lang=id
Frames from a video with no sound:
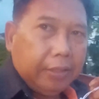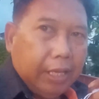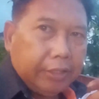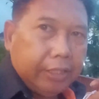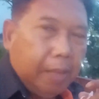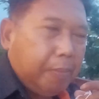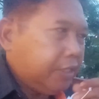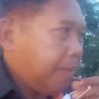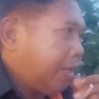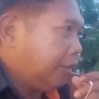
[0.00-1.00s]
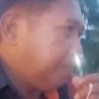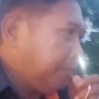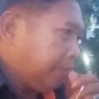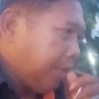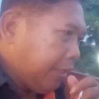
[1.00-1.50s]
Nah, kita bersama tim
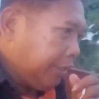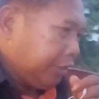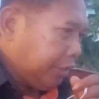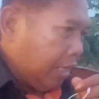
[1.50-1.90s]
lagi